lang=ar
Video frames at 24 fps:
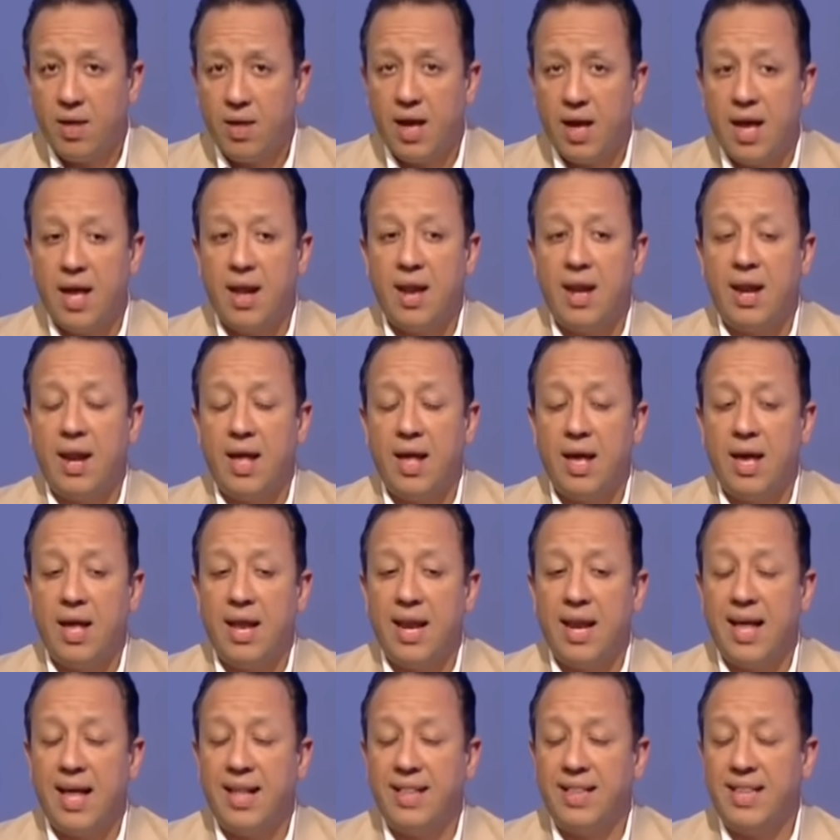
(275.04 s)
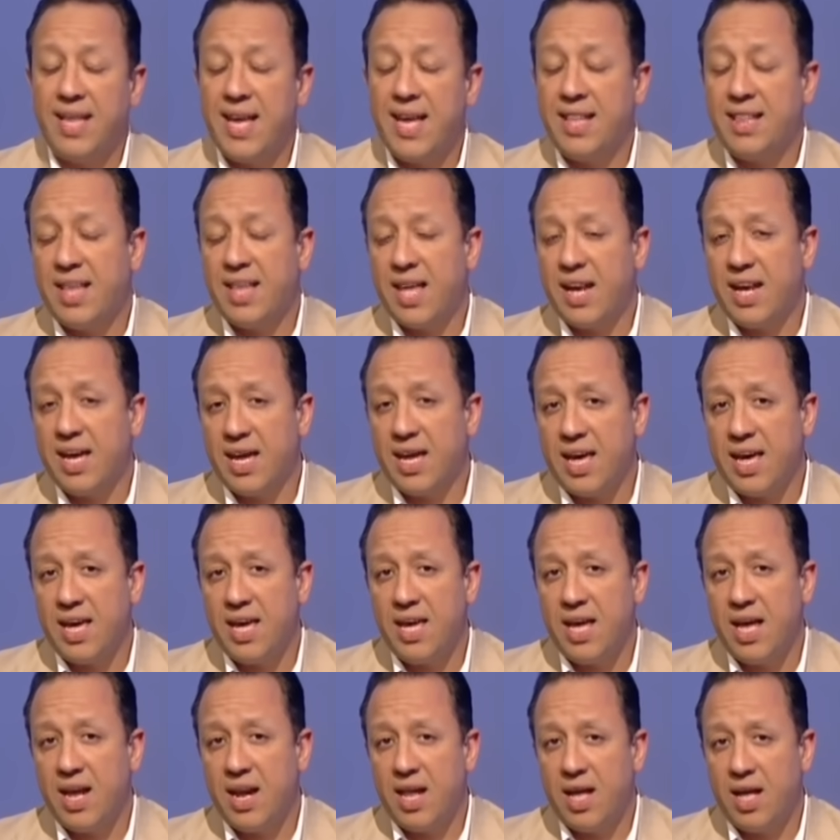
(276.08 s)
الانديه
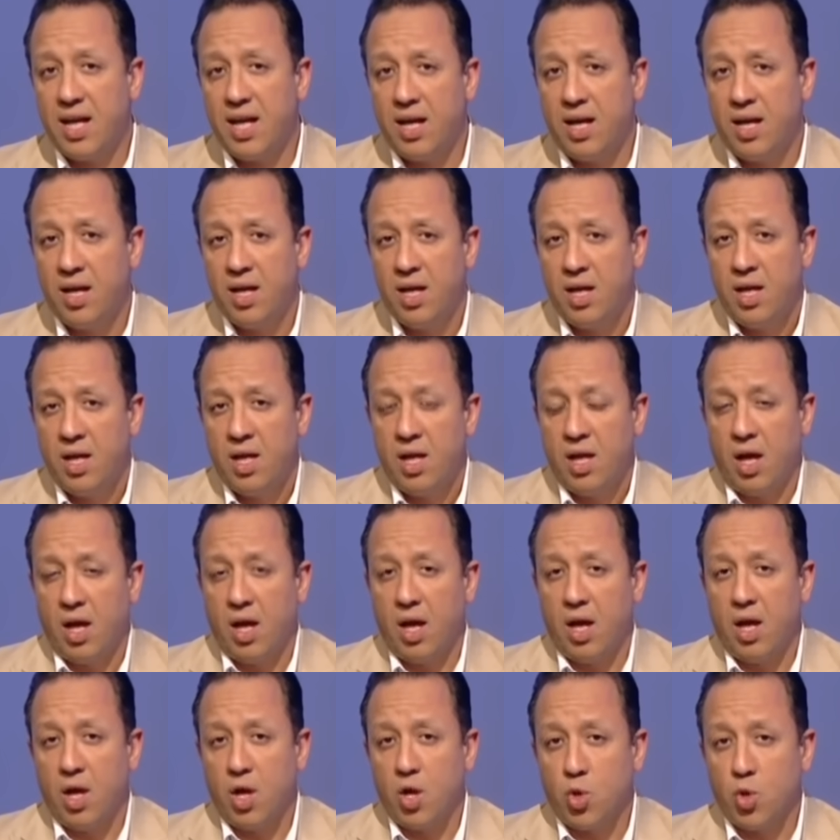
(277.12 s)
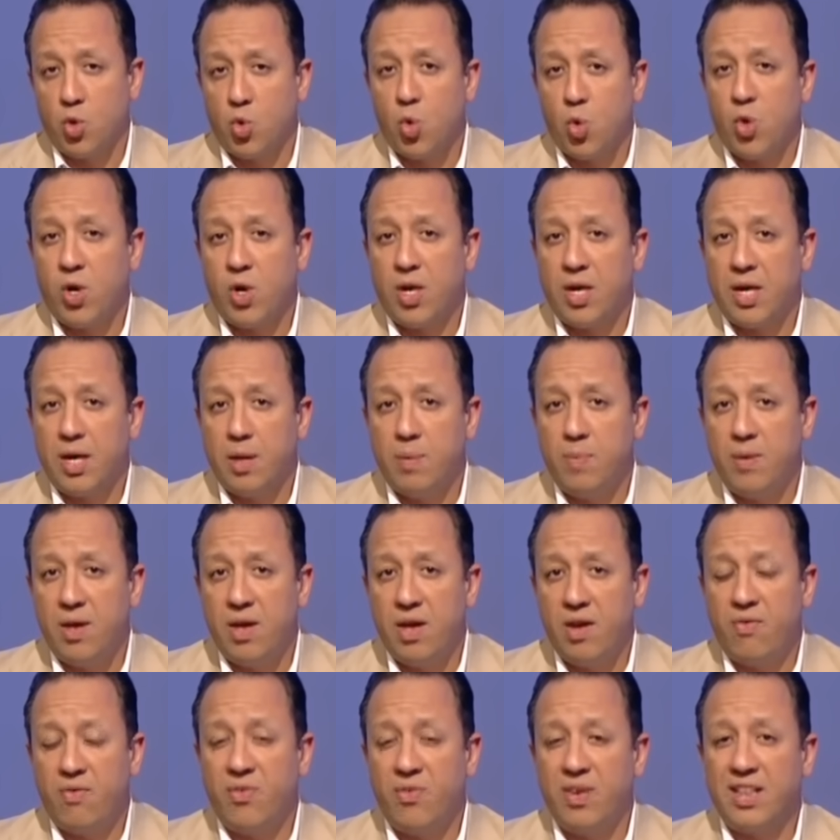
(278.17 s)
التاريخيه لها آه، دور
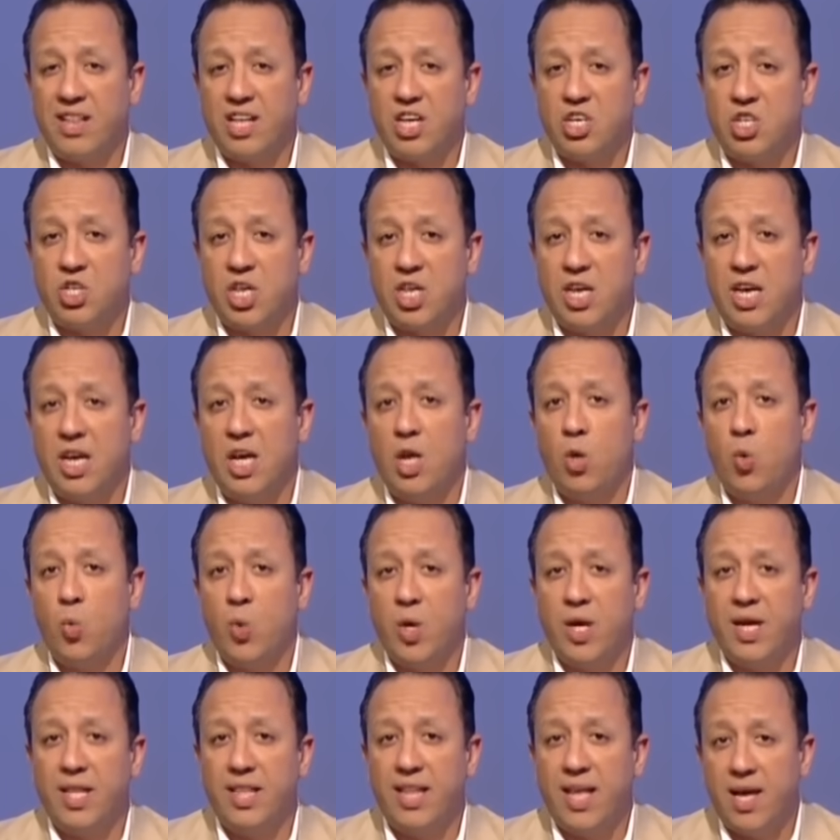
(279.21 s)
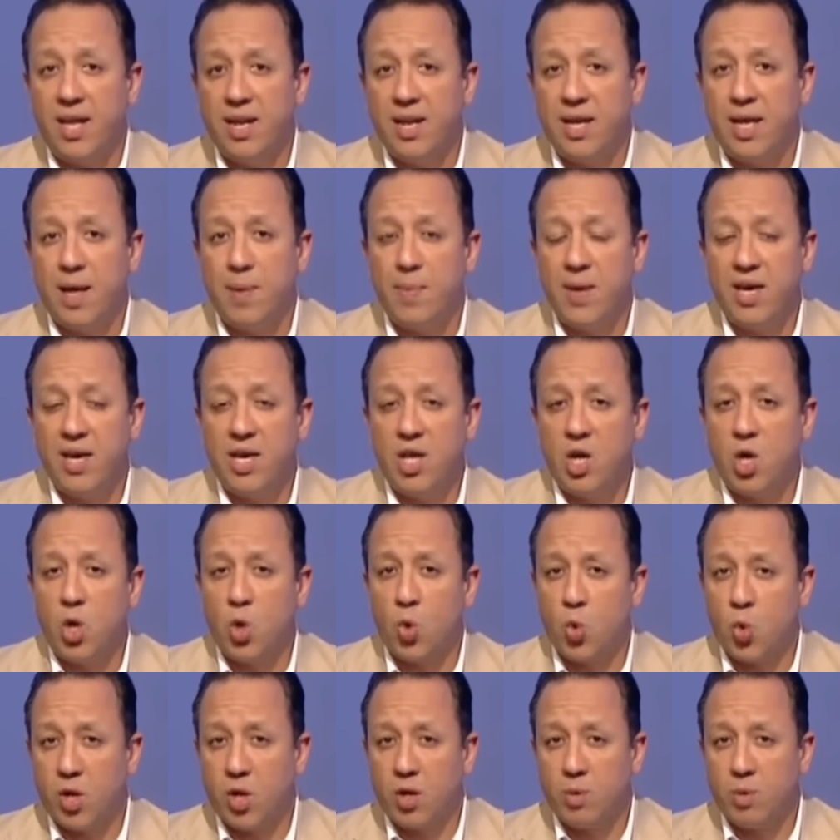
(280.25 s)
كبير في تشكيل وجدان جماهير الكره